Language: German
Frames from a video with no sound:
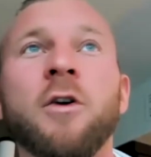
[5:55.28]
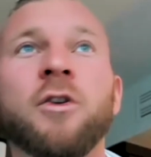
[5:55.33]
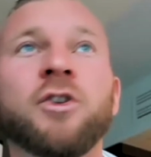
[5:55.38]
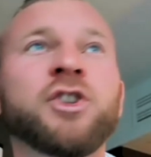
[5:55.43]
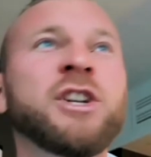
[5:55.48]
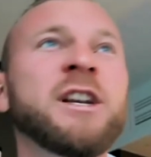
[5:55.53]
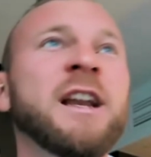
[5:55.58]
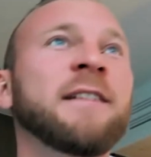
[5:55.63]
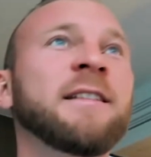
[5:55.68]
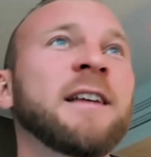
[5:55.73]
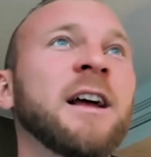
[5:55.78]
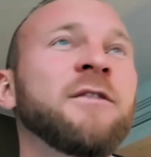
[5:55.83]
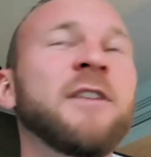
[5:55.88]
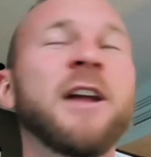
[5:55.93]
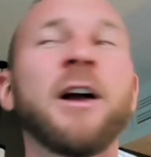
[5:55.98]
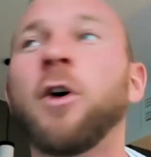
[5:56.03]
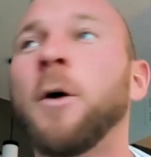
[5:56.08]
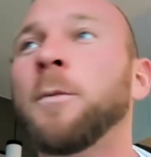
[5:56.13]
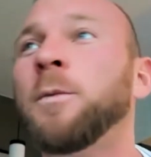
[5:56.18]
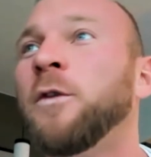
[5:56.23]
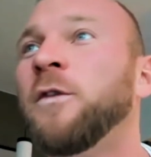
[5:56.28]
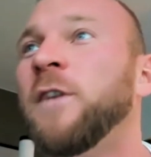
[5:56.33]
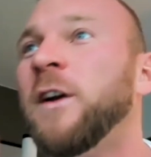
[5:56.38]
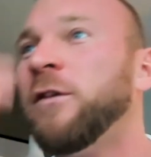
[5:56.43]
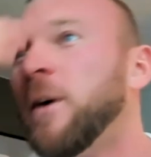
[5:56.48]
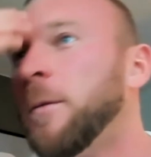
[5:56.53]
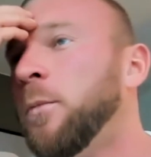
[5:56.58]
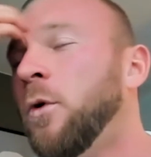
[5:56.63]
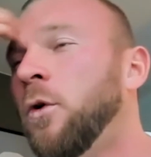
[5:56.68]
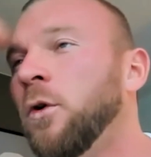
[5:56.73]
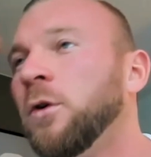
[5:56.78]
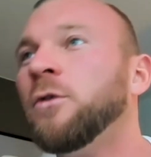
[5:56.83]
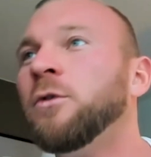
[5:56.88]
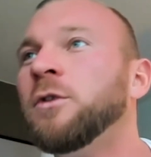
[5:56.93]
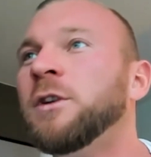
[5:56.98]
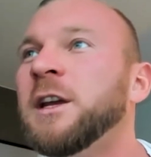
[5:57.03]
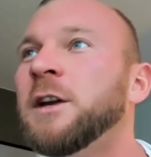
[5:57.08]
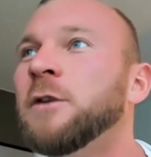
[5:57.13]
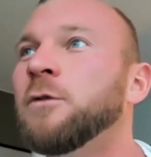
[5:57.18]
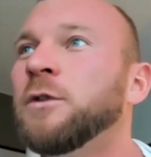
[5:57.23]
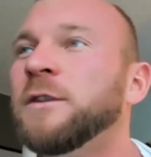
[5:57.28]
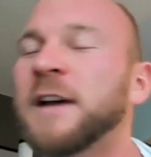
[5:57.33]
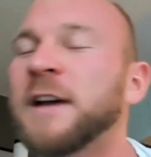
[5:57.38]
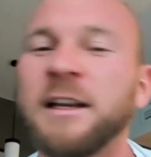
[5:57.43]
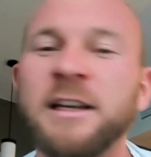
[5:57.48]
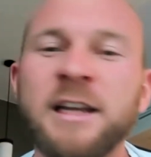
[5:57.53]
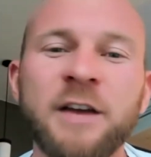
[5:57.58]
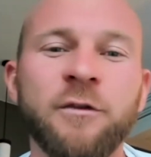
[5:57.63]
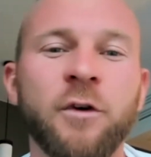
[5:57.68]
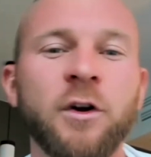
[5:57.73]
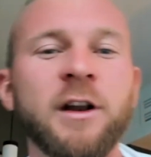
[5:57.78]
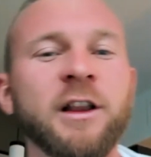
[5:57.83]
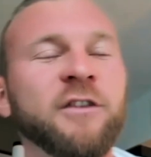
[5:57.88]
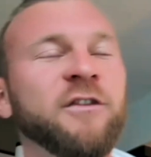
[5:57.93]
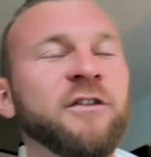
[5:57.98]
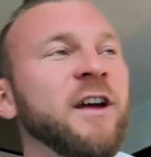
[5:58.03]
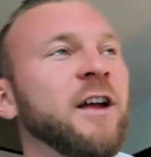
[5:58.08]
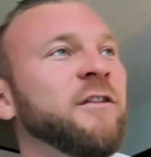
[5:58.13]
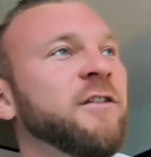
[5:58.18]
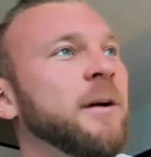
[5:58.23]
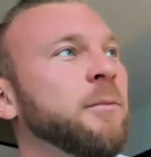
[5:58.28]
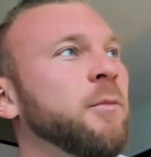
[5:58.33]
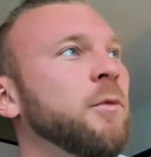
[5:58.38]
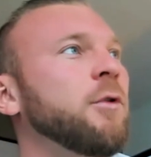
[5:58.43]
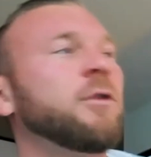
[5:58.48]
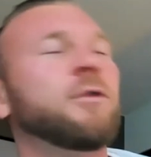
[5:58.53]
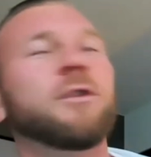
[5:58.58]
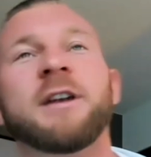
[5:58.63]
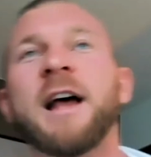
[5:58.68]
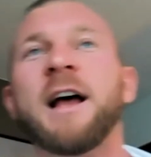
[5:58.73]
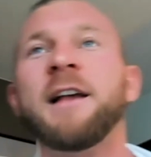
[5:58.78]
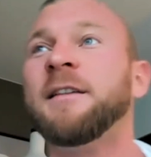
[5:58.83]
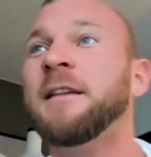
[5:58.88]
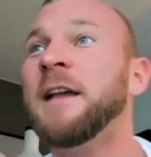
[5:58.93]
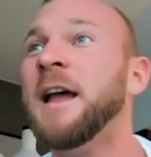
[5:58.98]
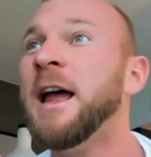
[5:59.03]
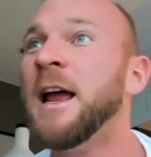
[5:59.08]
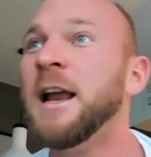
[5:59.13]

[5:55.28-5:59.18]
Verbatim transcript: und China sagt wieder, Krypto wird verboten und die EU sagt, hier Wallets werden verboten, das,